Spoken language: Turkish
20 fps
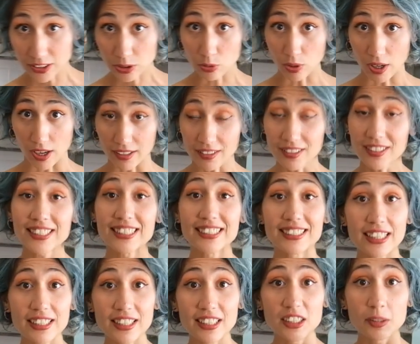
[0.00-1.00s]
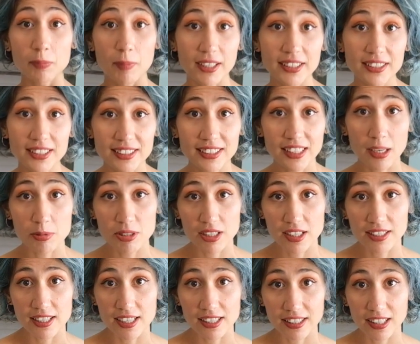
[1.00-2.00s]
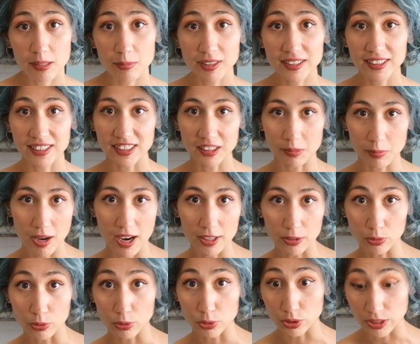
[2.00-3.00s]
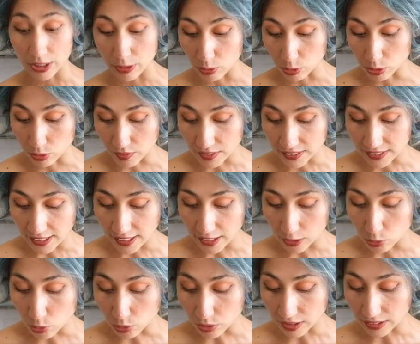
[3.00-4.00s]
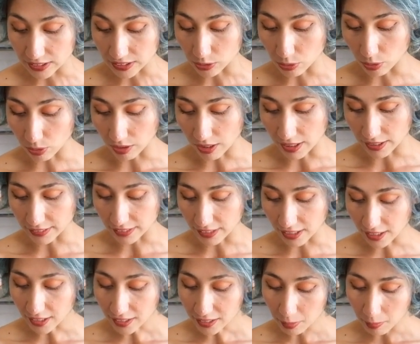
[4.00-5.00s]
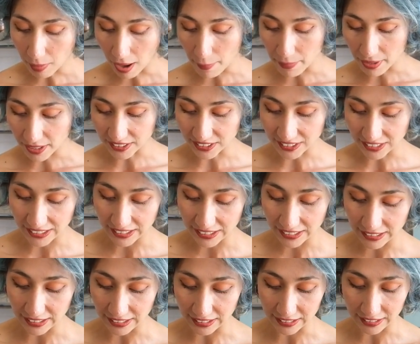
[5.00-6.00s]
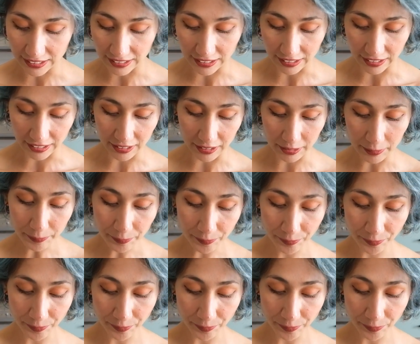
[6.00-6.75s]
soğan. İstediğiniz başka sebzeleri de ekleyebilirsiniz. Maydanoz, dereotu vesaire çok yakışır onlarda. Ben birazcık iri iri kıydım